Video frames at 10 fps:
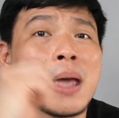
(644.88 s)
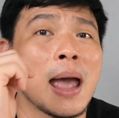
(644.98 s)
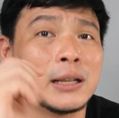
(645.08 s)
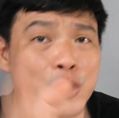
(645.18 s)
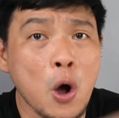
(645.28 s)

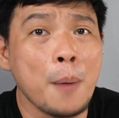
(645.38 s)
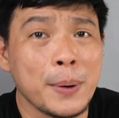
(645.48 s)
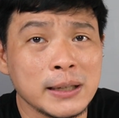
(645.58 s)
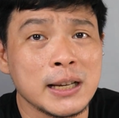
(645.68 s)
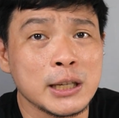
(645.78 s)
And so, ako
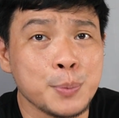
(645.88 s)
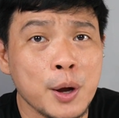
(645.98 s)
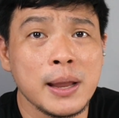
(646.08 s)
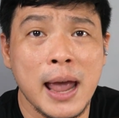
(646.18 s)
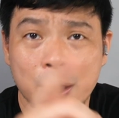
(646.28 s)
para si
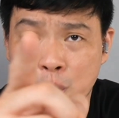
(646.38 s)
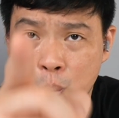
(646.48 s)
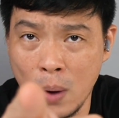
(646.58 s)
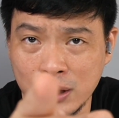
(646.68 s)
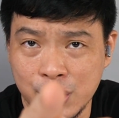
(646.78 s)
Richmond and you're
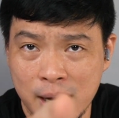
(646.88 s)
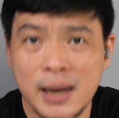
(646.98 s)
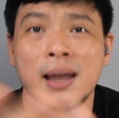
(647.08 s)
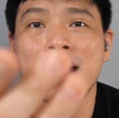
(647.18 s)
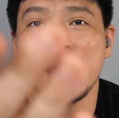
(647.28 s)
watching